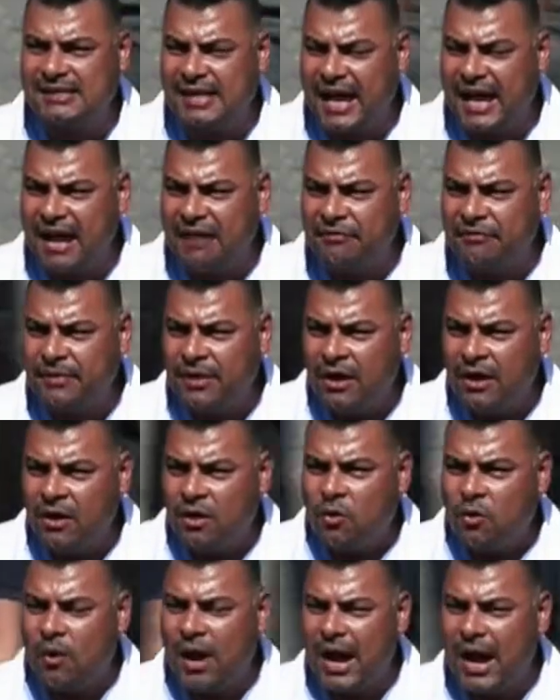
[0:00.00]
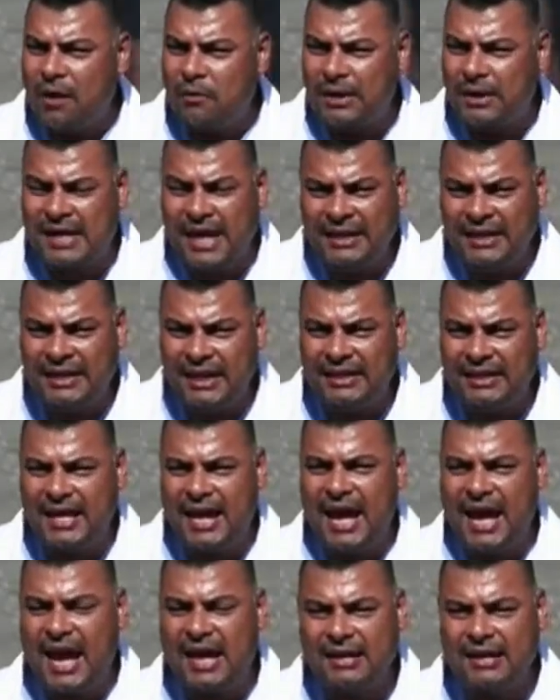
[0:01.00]
الإسعاف
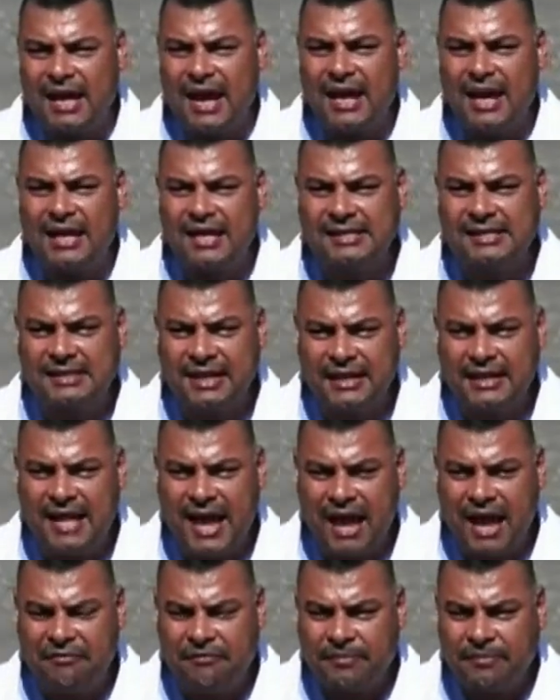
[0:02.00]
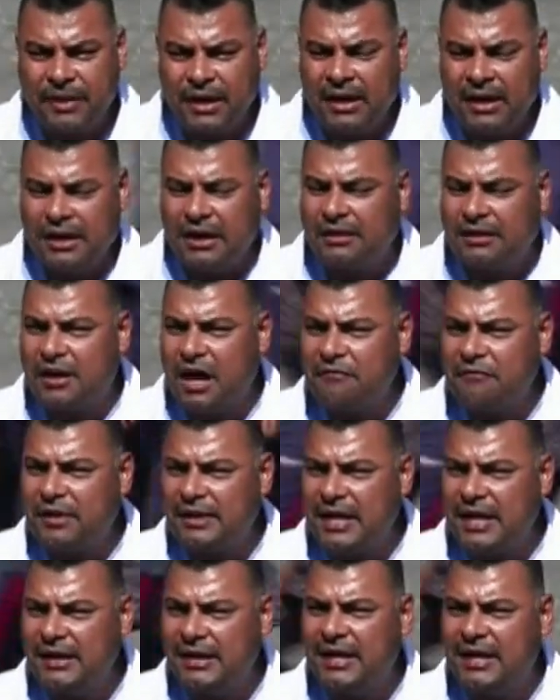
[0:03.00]
وتحييدها عن الاستهداف
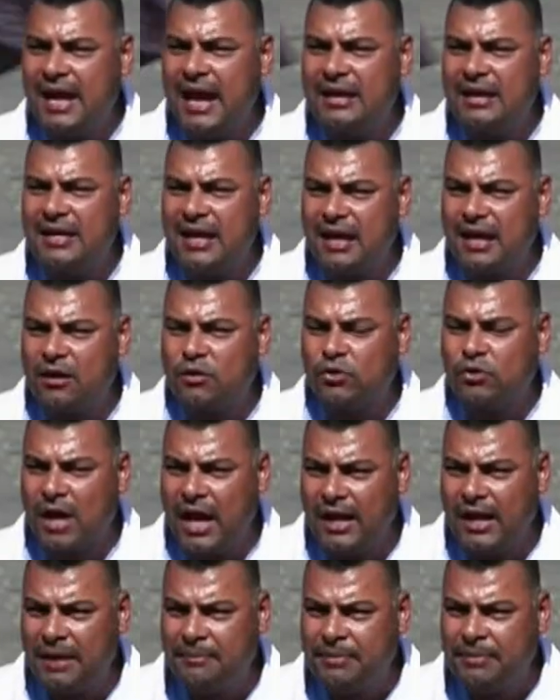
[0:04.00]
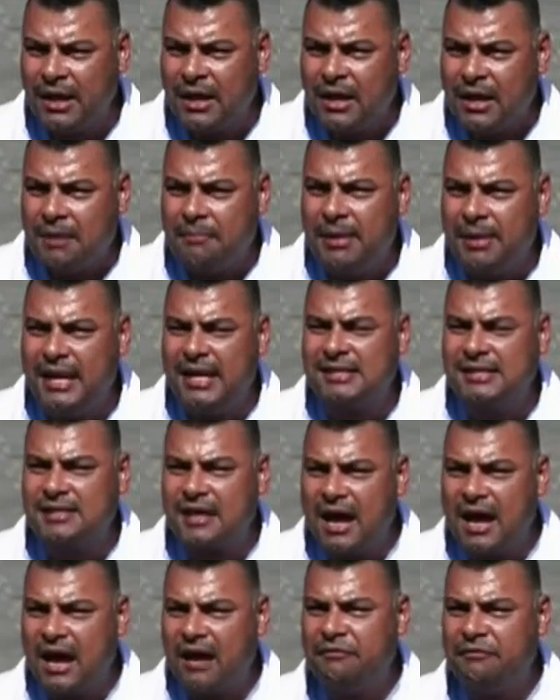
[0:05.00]
إضافة إلى أننا نطالب
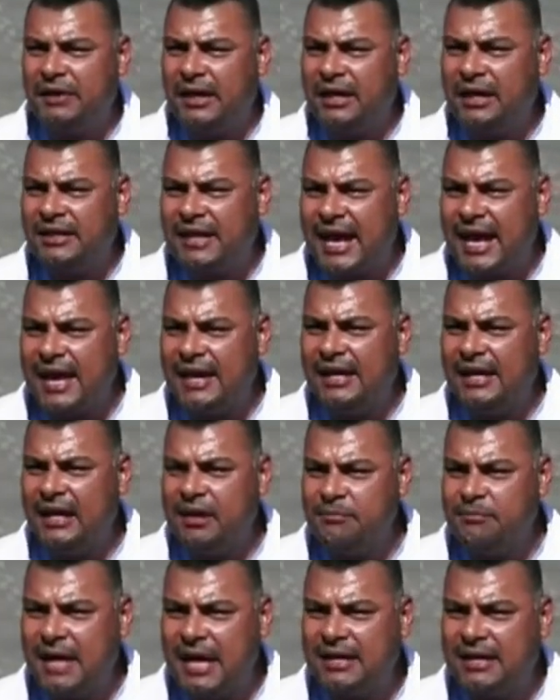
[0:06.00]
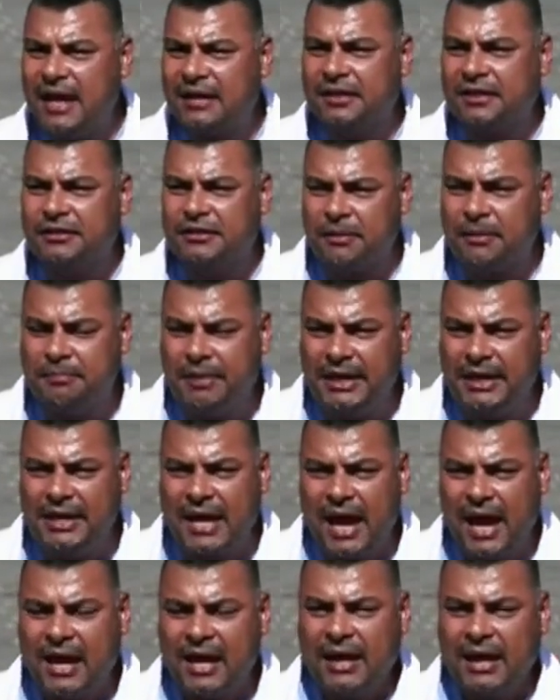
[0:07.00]
بالإسراع في إدخال الإمدادات
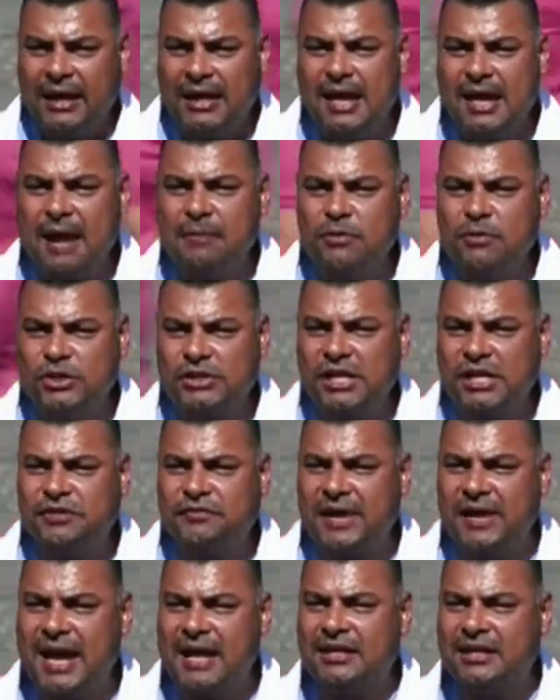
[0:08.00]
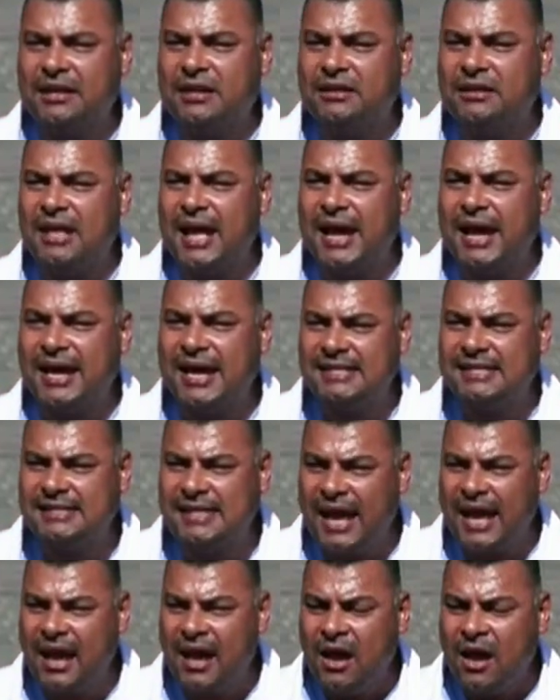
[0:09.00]
الطبية إلى مستشفيات قطاع
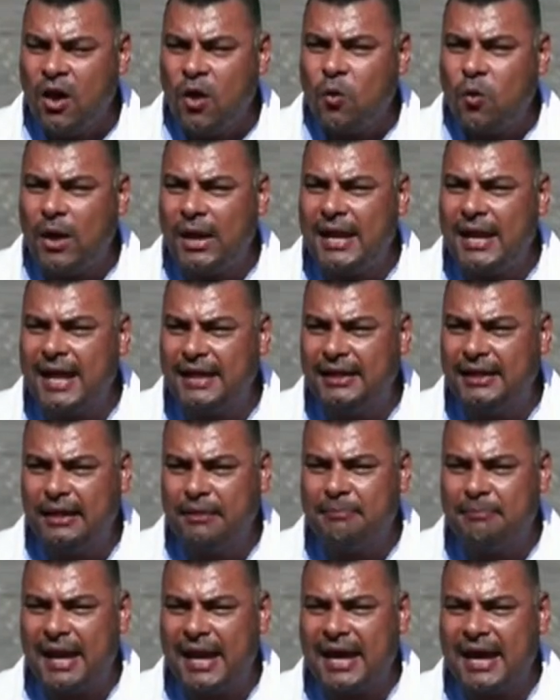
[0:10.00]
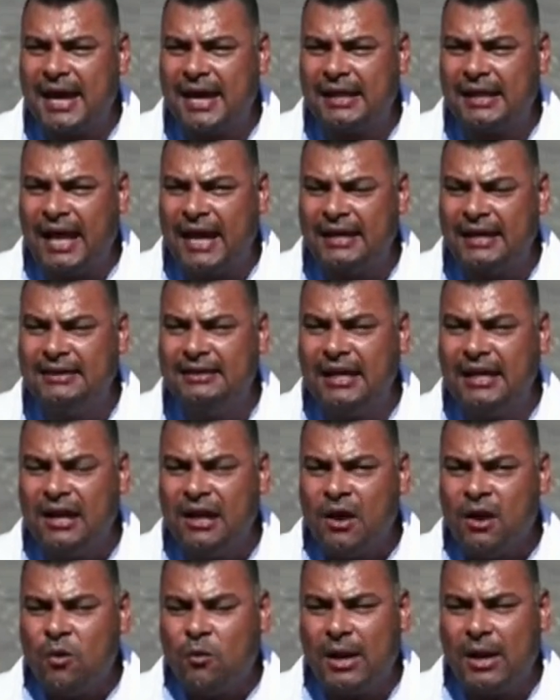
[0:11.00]
غزة والتي بلغت حد
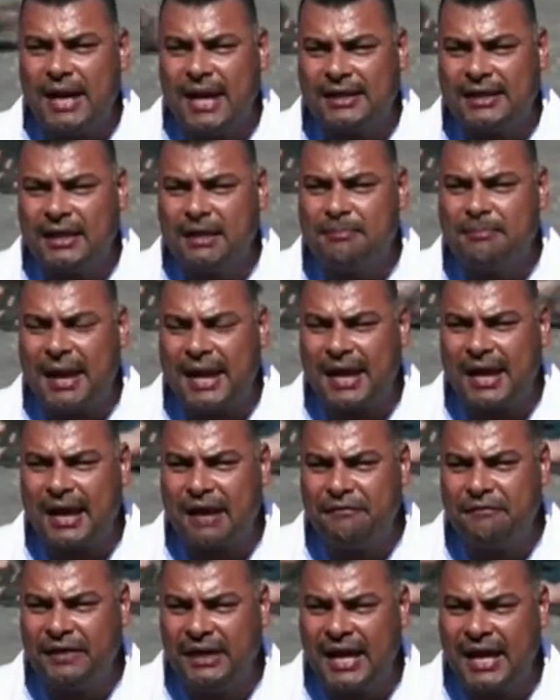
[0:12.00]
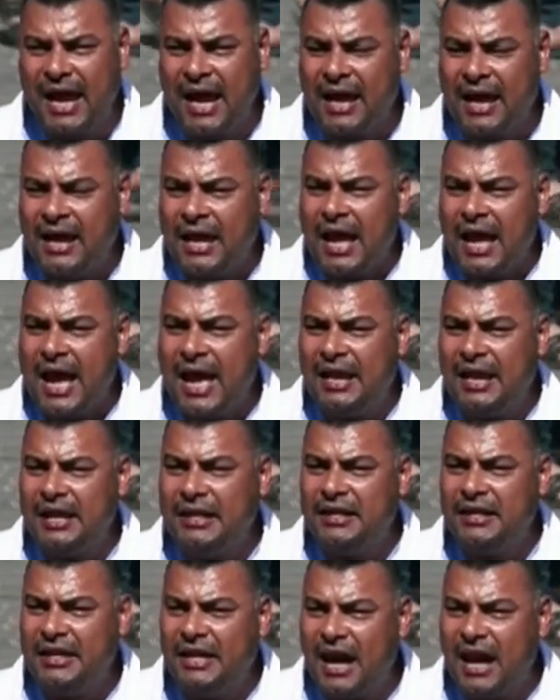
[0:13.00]
والتي بلغ فيها
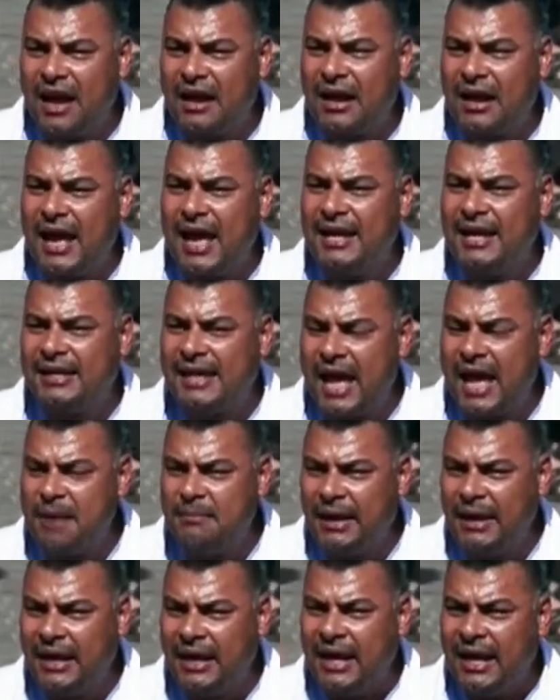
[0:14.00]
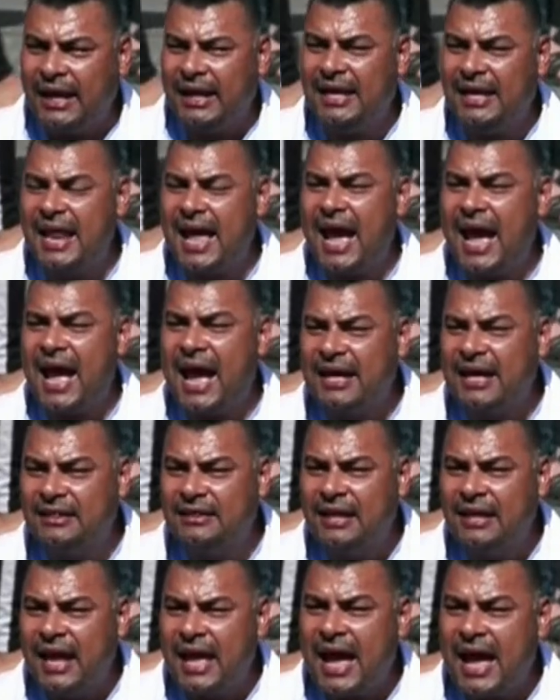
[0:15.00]
الانهيار الكامل إلى حد
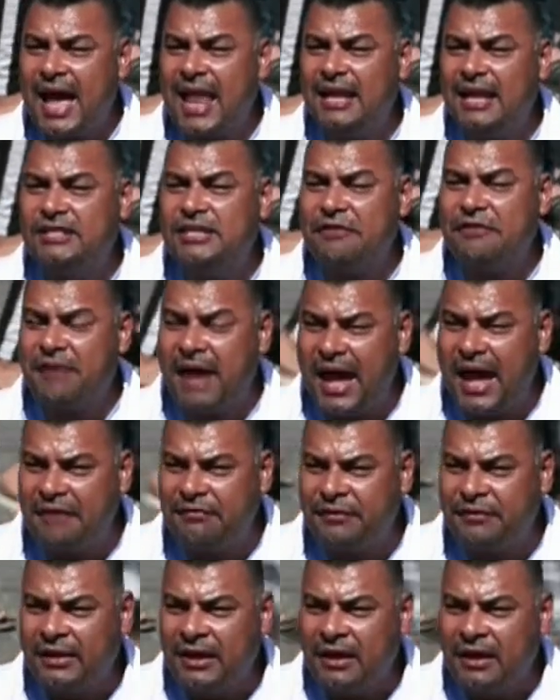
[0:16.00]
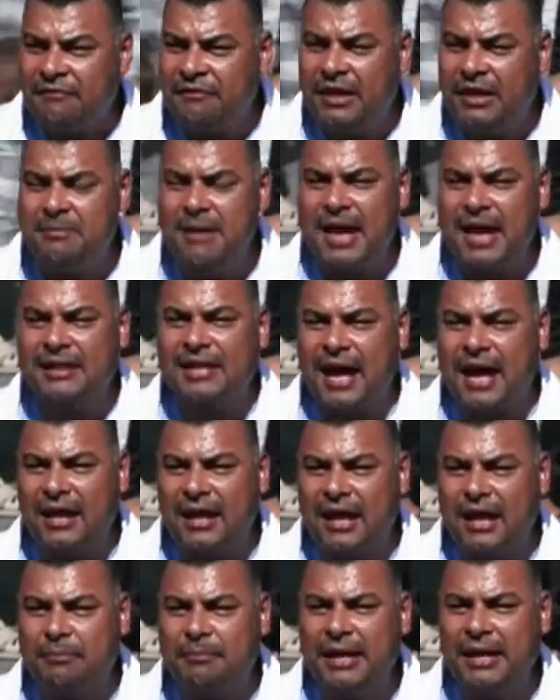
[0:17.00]
الجفاف فيما
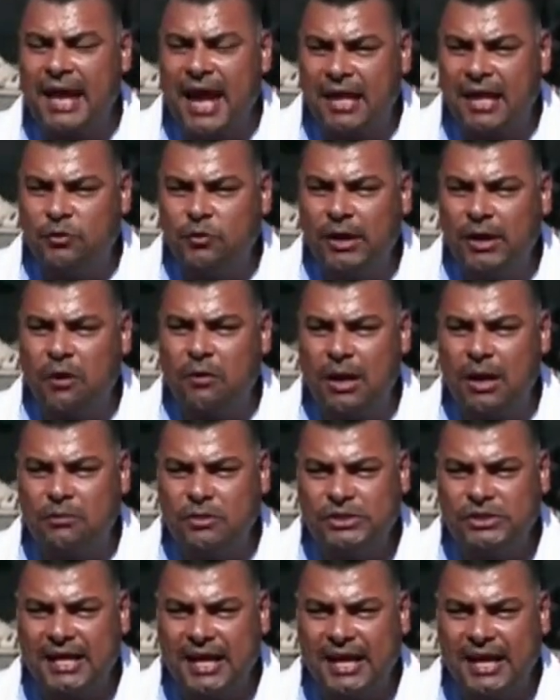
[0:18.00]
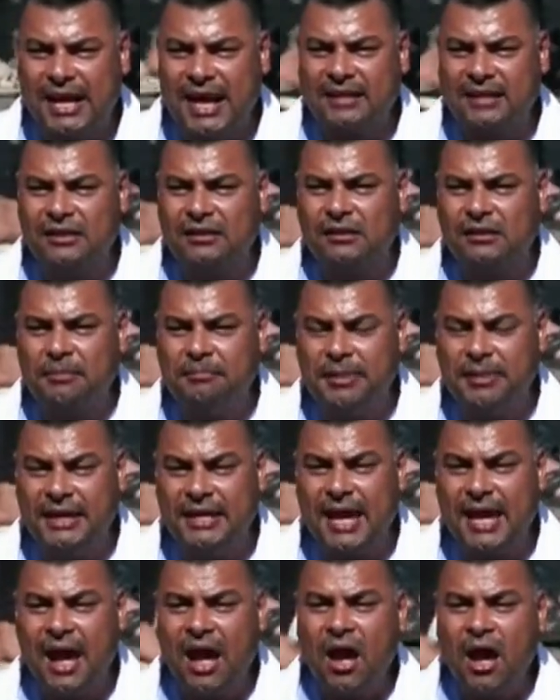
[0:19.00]
يتعلق بالأدوية والمستلقات
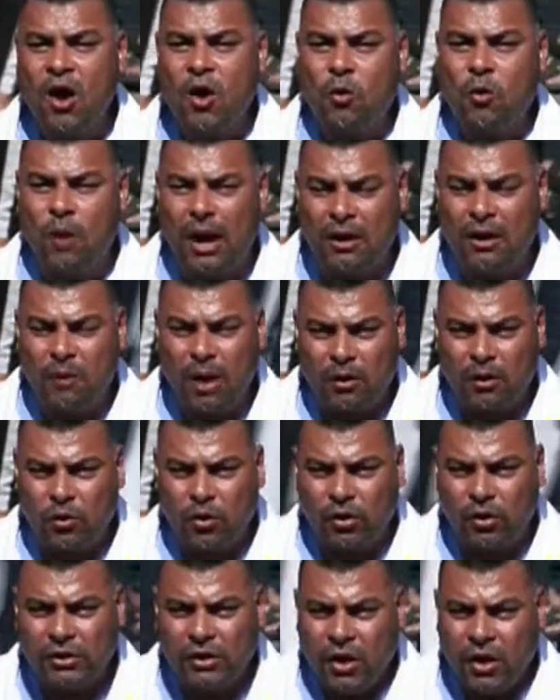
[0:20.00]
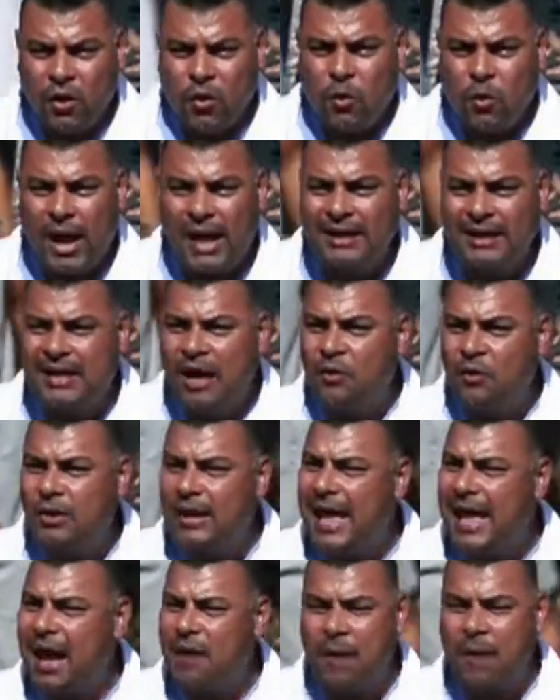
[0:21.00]
الطبية والوقود وإنه
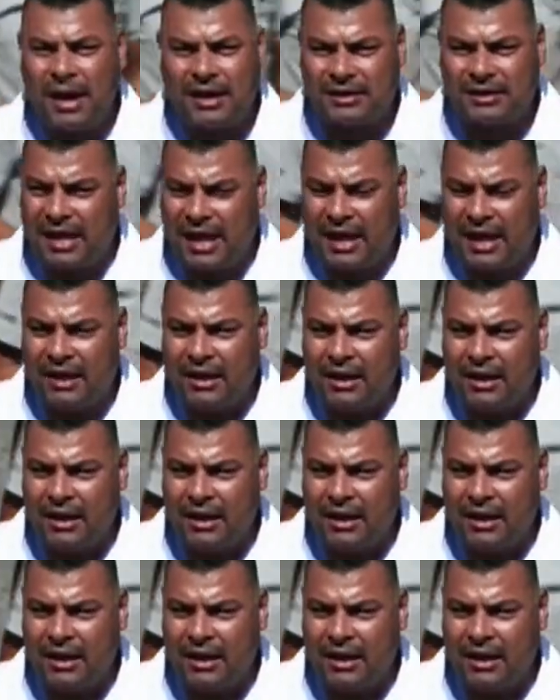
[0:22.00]
لا وقت